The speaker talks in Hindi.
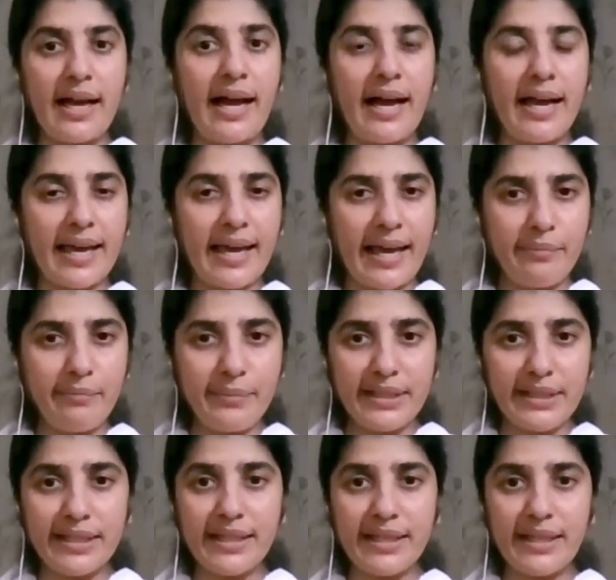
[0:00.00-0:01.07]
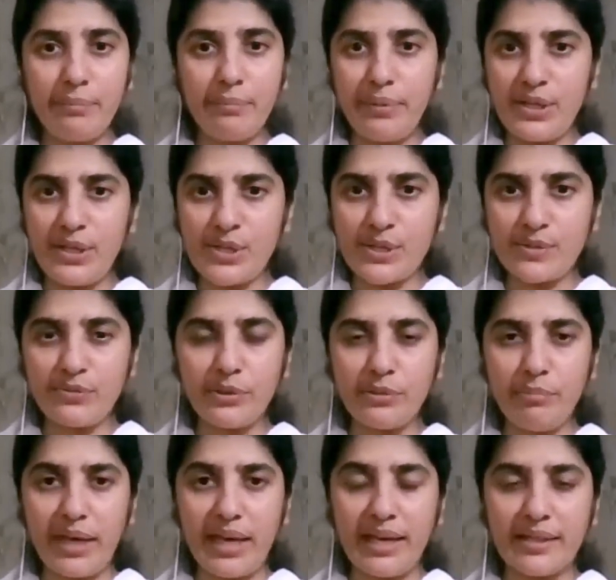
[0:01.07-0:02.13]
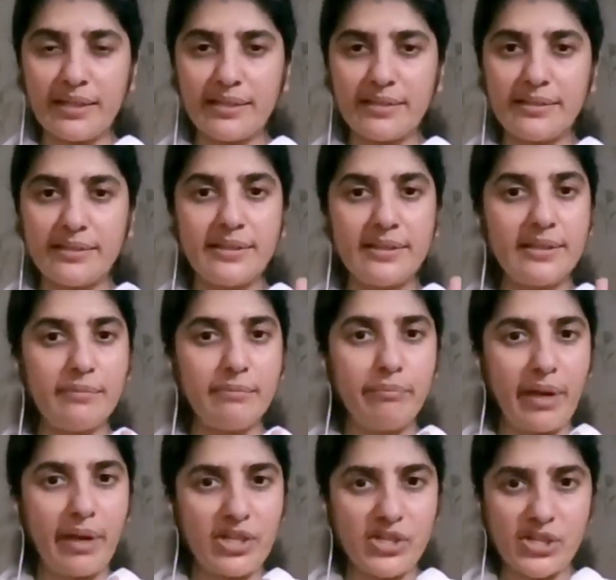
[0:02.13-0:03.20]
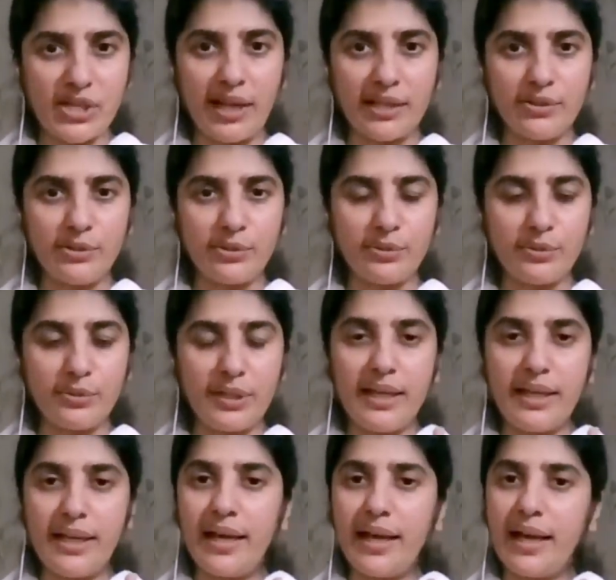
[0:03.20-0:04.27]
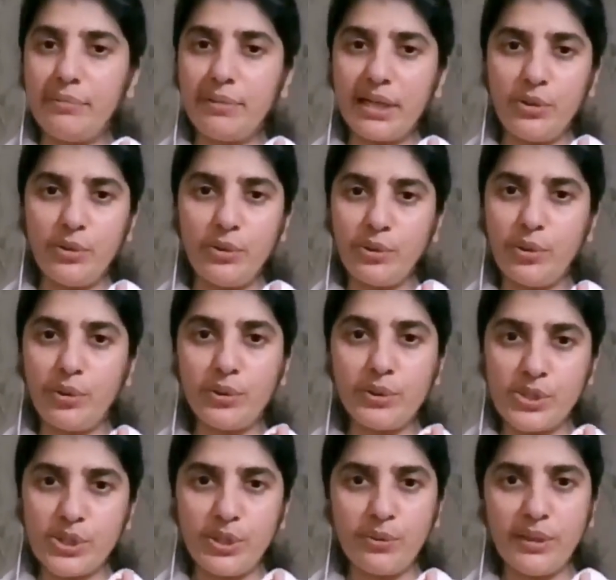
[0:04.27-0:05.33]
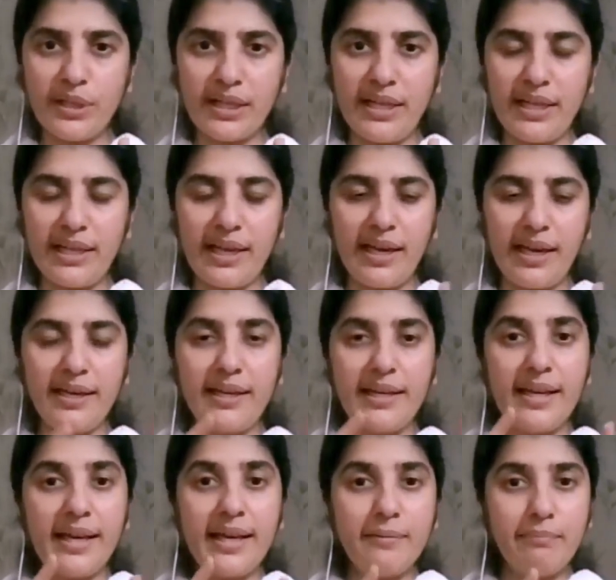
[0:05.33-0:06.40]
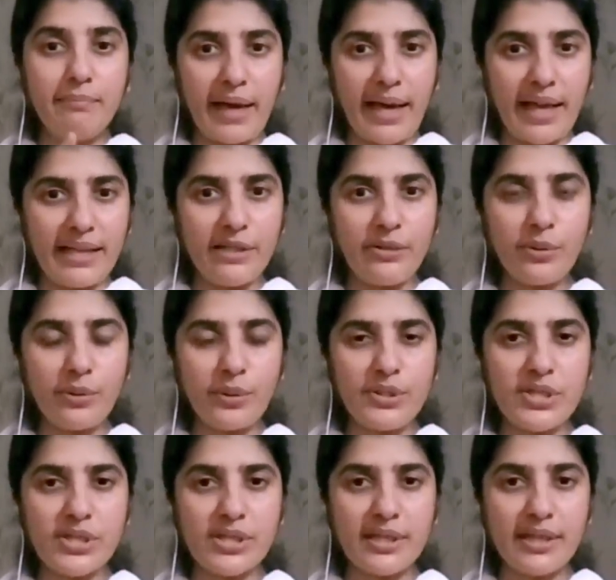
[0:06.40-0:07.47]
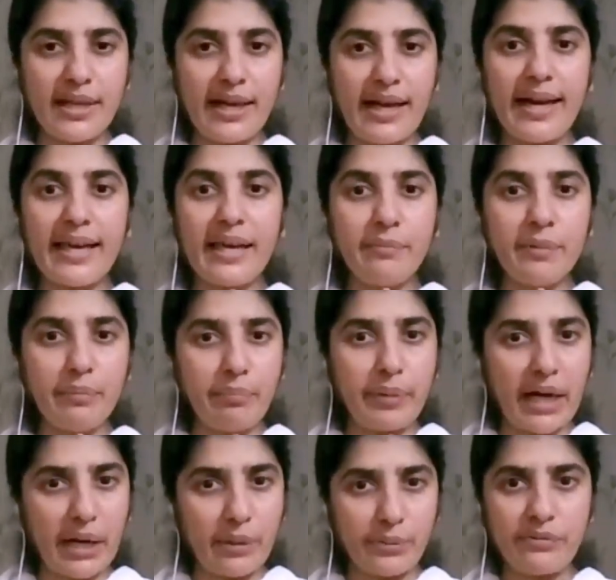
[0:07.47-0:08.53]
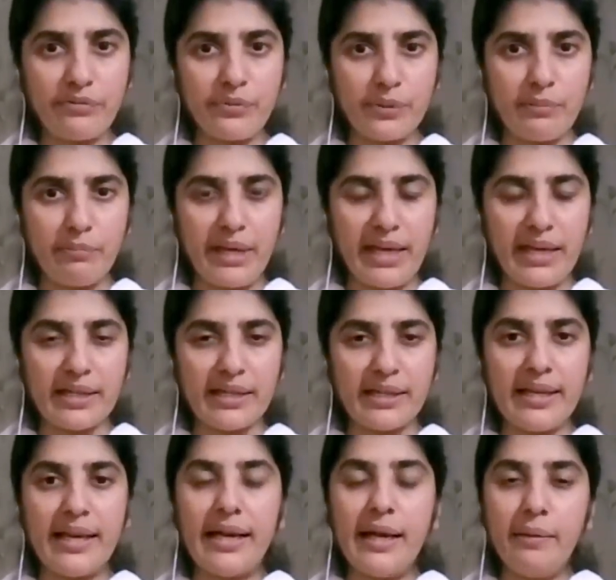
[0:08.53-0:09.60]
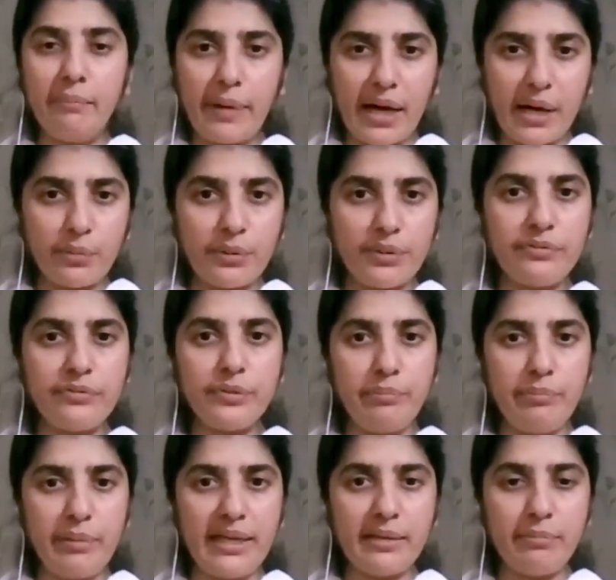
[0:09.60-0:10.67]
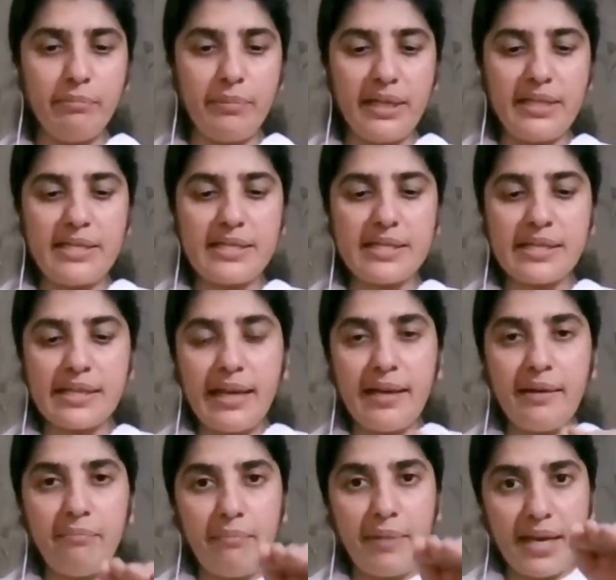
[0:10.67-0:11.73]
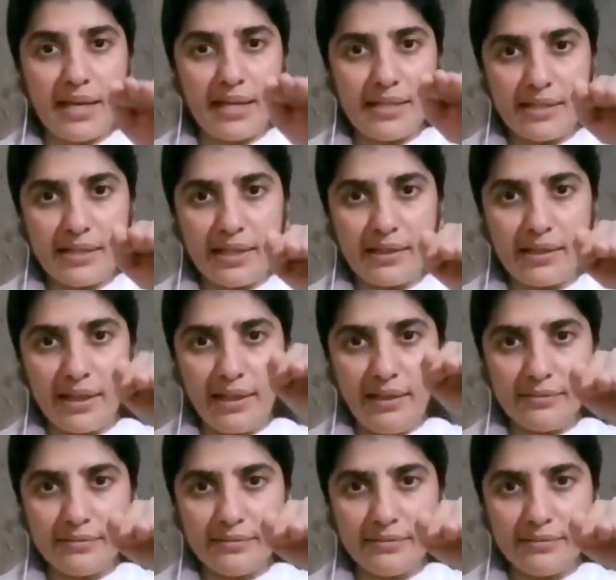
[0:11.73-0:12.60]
आई एम अ पीसफुल बींग मैं शांत हूं अब ये दो थॉट्स क्यों करनी है पहली थॉट आई एम अ पावरफुल बींग पावरफुल बींग मीन्स मेरी स्थिति